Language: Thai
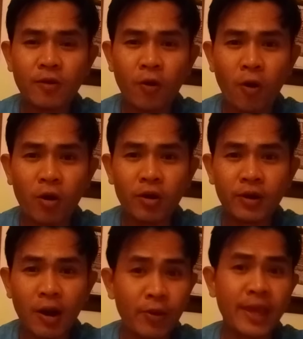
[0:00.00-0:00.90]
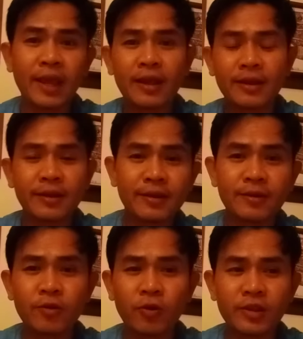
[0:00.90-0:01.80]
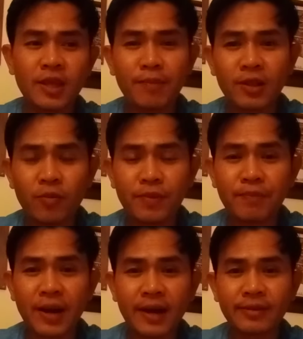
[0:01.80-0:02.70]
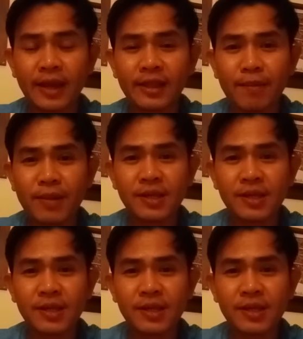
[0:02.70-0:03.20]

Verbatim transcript: ของเราเอง โดยที่ไม่ต้องพึ่งพาอาศัยธรรม